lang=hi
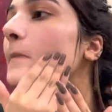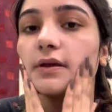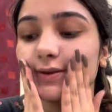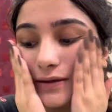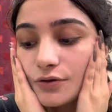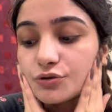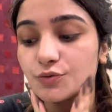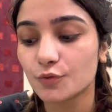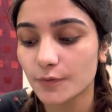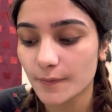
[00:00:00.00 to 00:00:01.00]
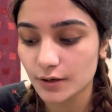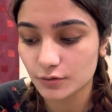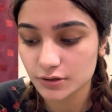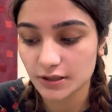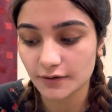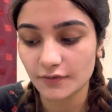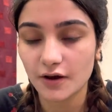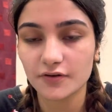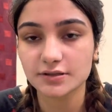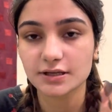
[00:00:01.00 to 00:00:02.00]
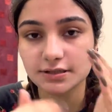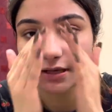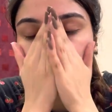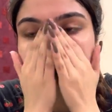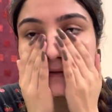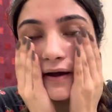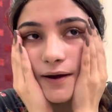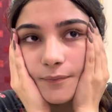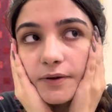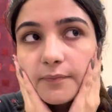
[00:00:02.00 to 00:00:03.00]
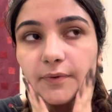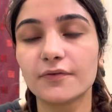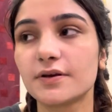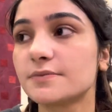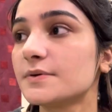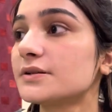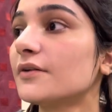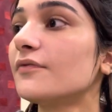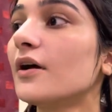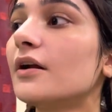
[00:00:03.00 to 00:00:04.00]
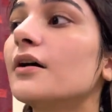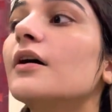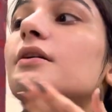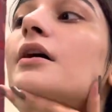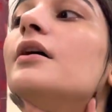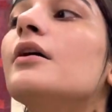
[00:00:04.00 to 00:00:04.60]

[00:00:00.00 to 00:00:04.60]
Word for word: इसकी खुशबू भी बिल्कुल सनफ्लावर जैसी है जैसे आपने अपने फेस पे सनफ्लावर लगा लिया